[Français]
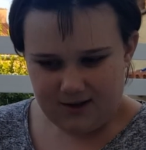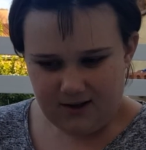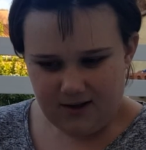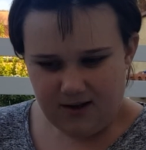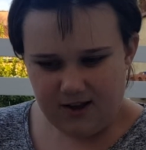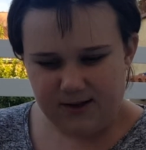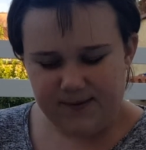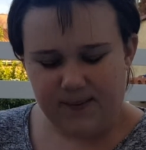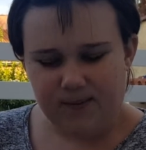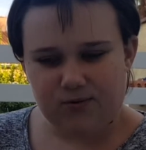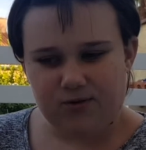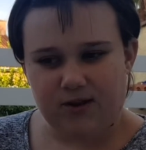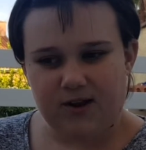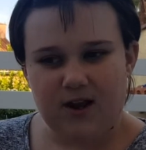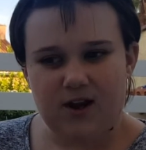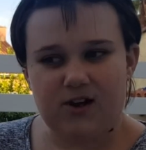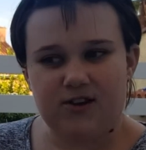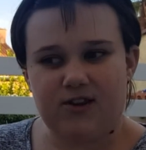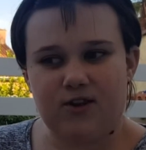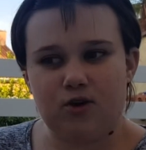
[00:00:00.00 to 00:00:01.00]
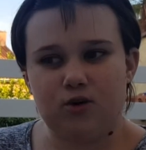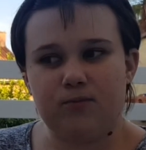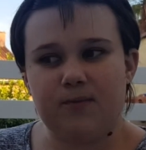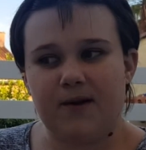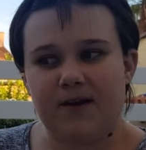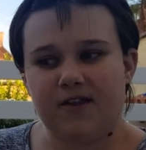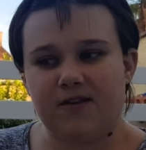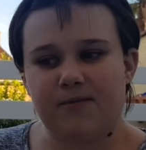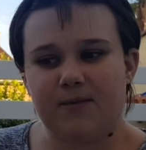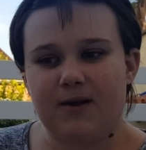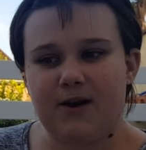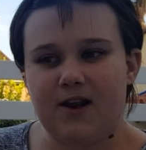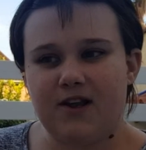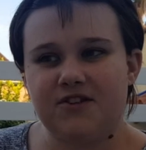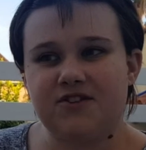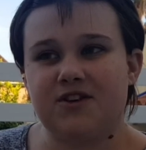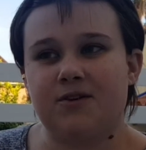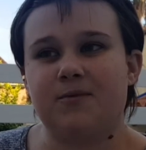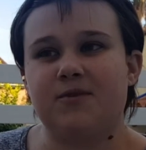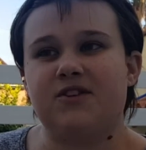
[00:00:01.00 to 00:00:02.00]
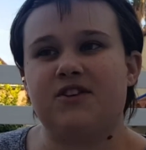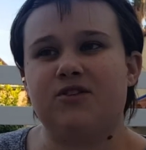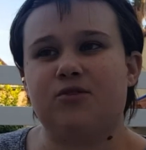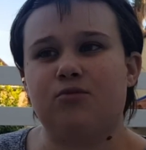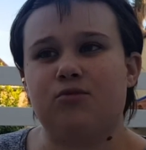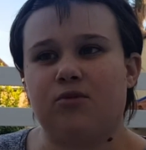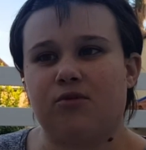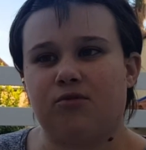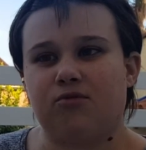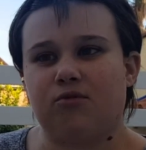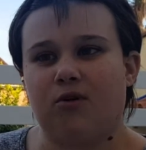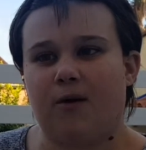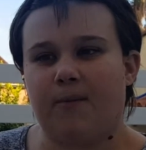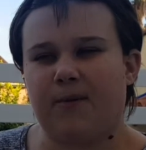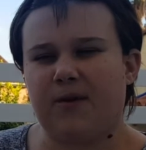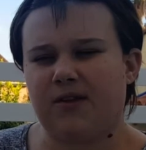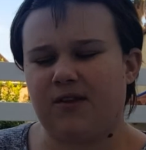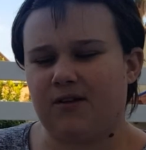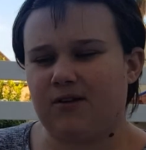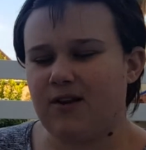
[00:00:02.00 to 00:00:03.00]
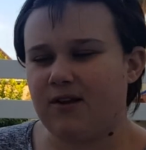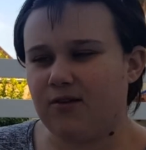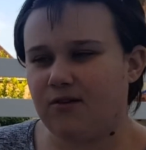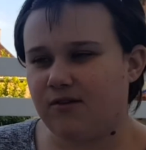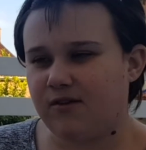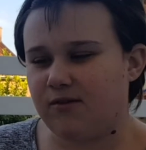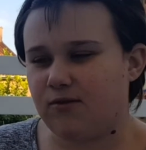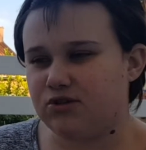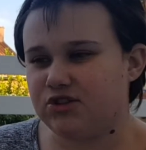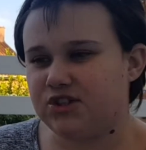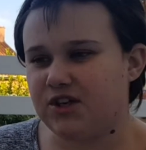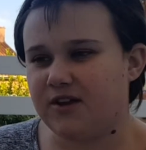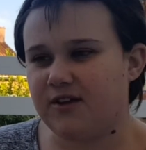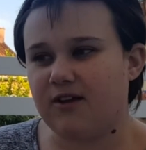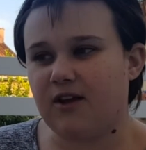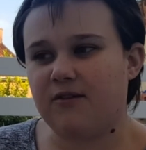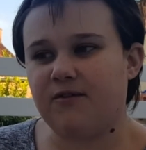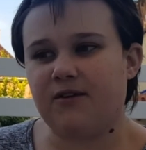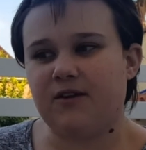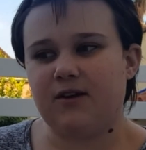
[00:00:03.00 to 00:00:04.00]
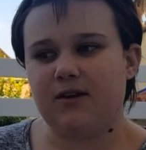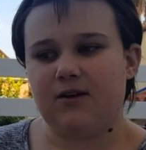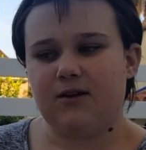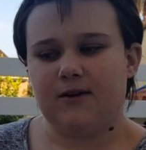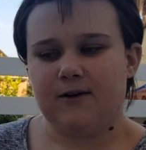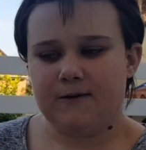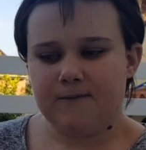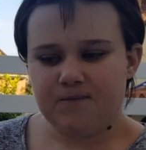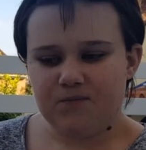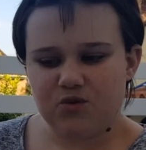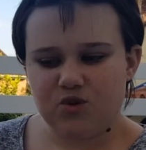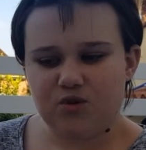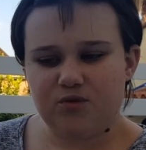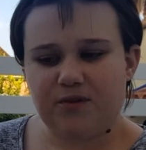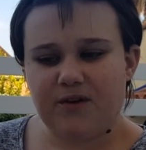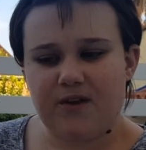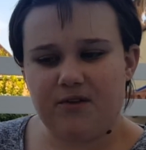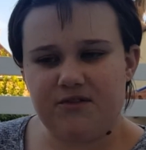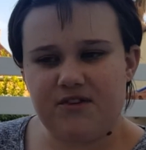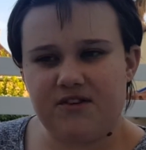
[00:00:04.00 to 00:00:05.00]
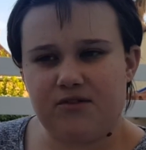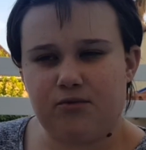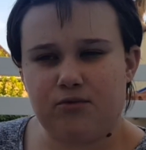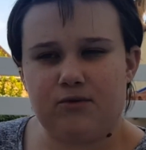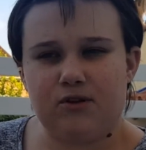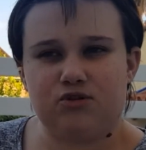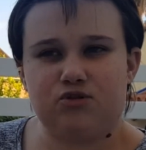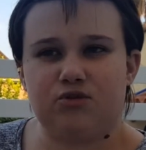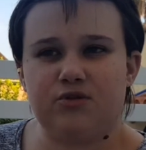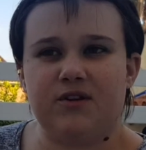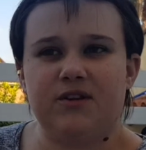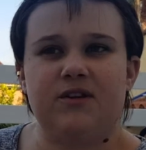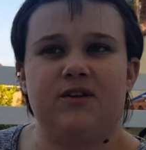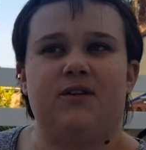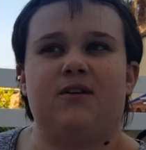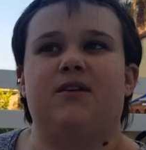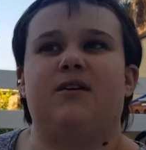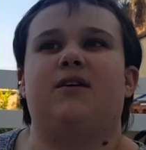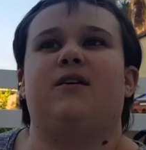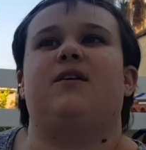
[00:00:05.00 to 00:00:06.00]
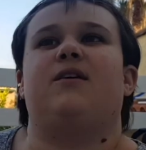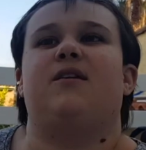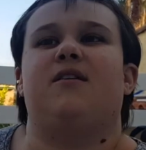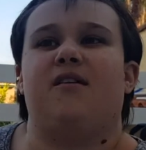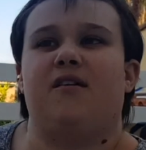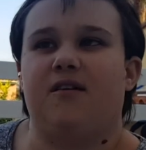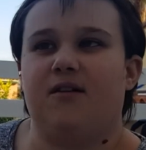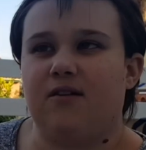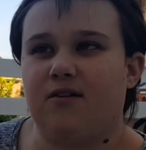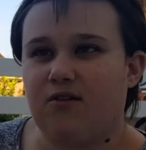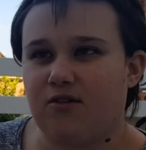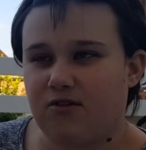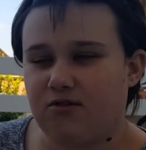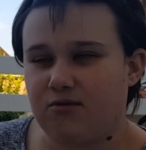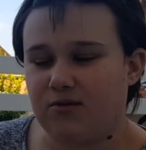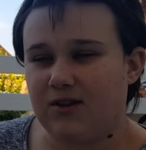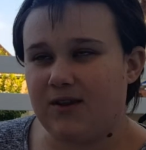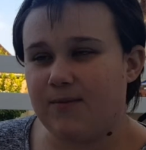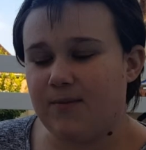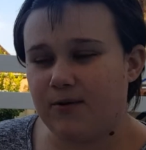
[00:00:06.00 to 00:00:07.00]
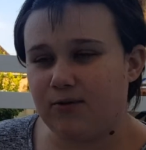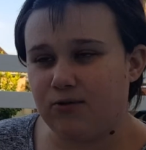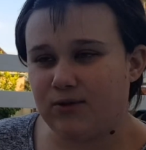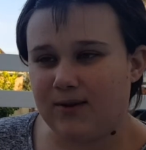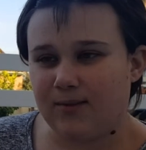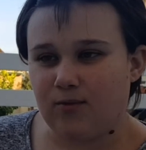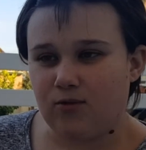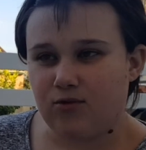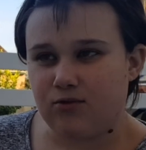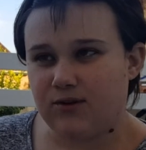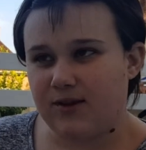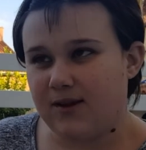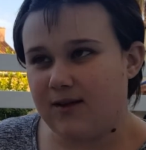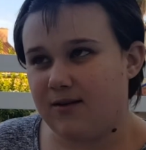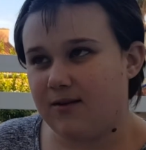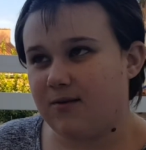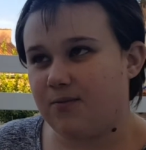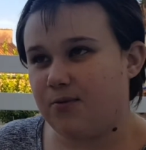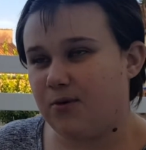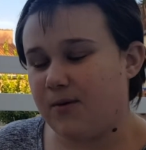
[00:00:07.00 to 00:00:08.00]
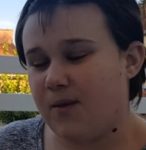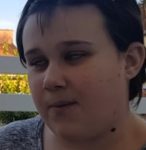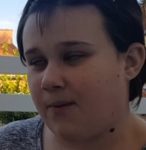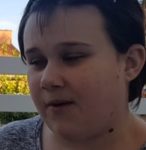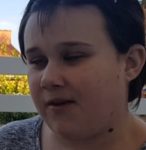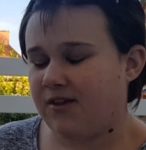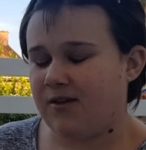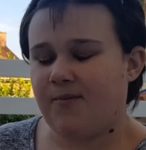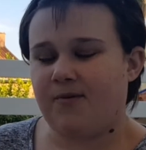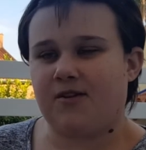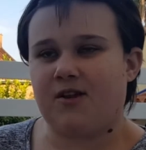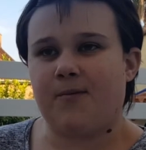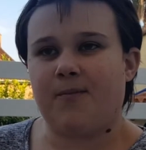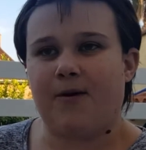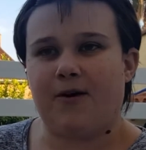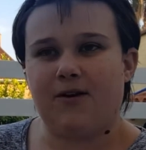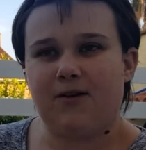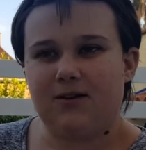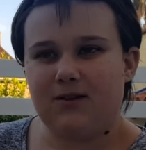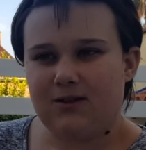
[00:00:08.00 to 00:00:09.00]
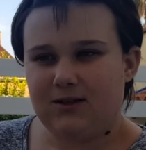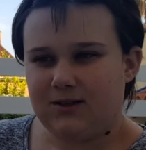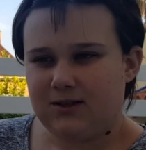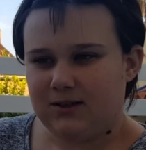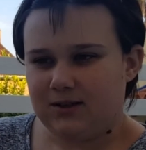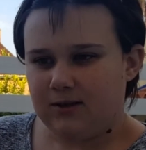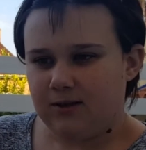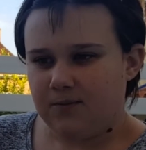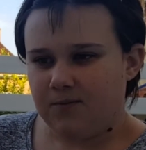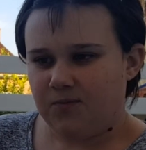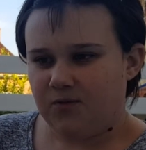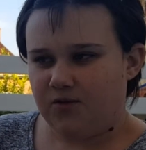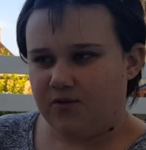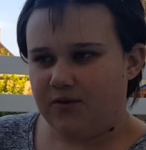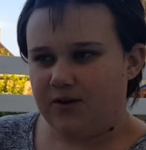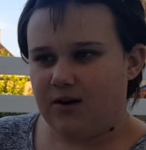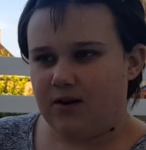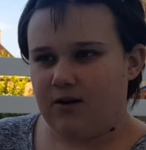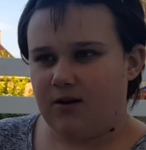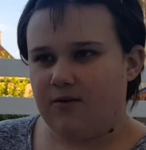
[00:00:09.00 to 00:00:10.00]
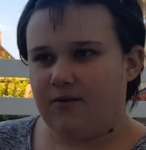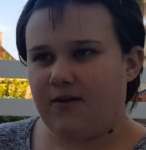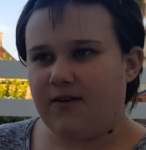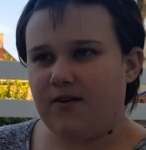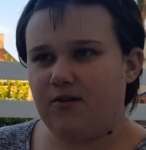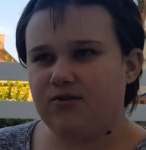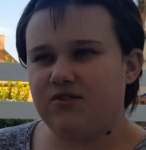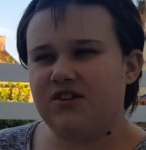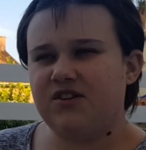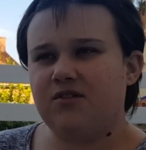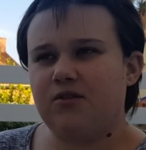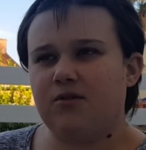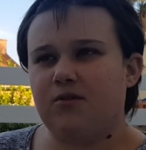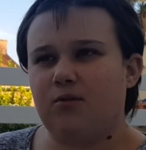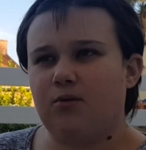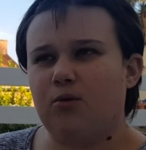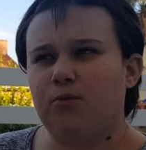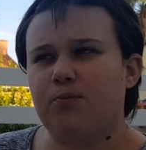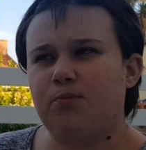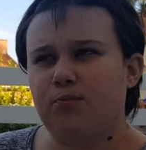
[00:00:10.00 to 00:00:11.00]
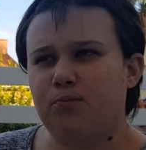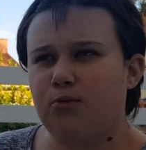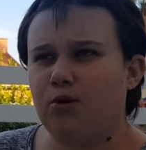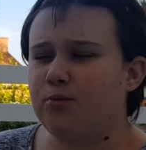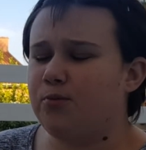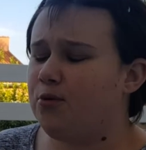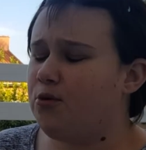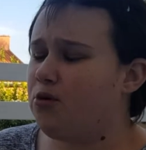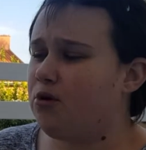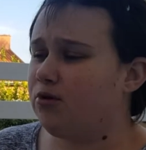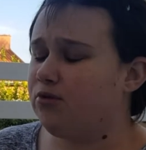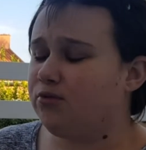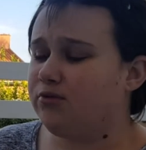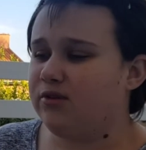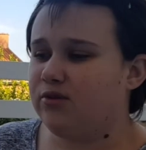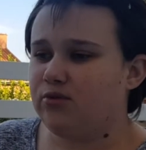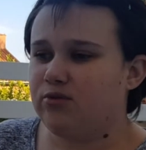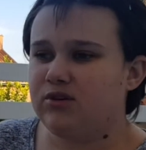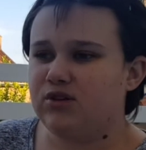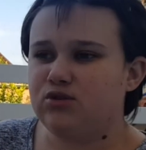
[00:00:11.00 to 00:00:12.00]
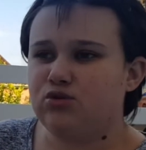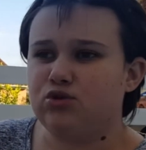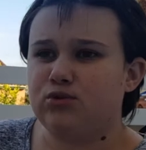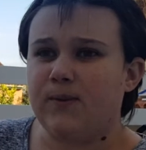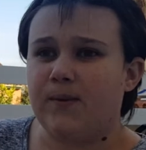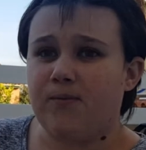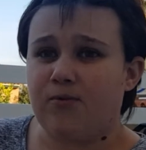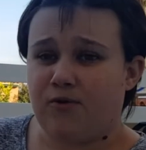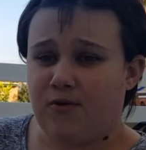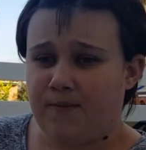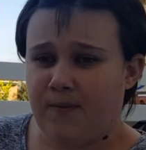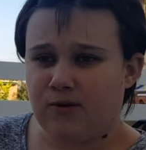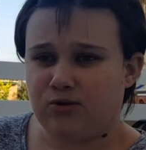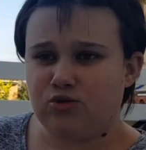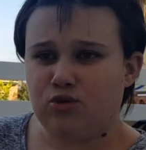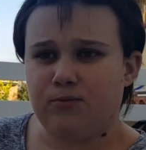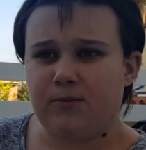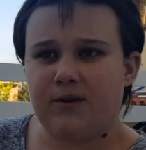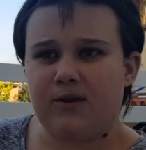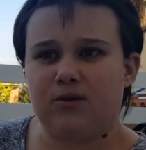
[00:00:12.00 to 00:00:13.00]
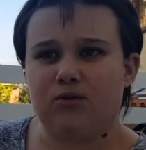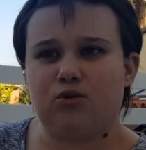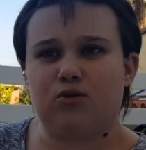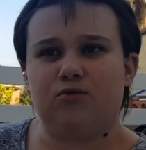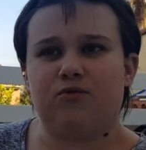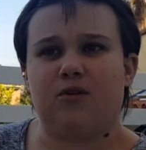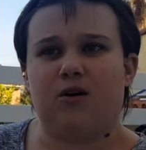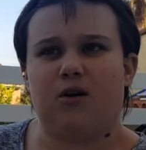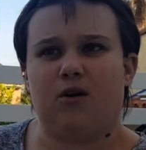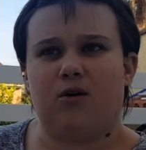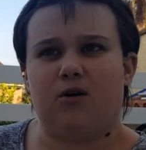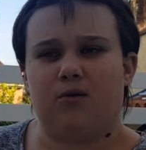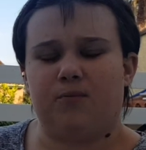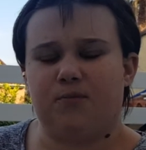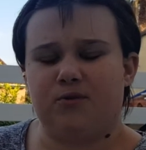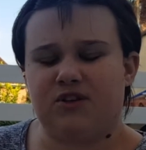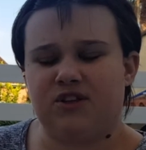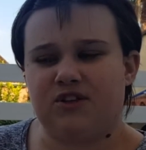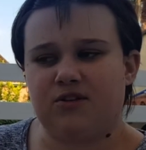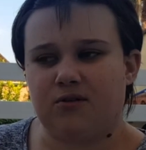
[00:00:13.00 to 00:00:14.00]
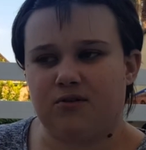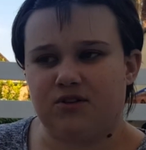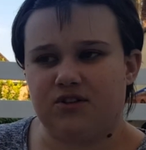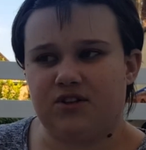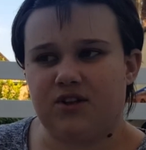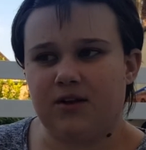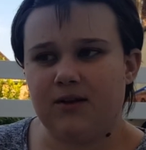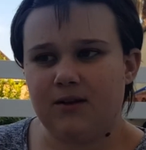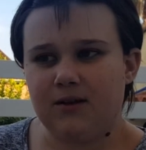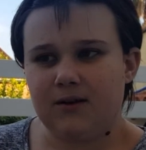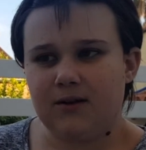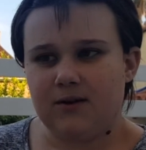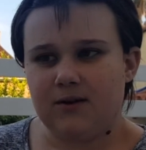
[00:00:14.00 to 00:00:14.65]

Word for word: Et c'est pas pour ça qu'elle était obèse, malade, diabétique ou quoi que ce soit. Après, c'est clair que si le chien est gavé de friandises toute la journée, euh, que ce soit des bonnes ou des, premiers prix, ça passera pas. Voilà, la friandise, euh, on, peut leur en donner tous les jours, même par jour, mais en petite quantité,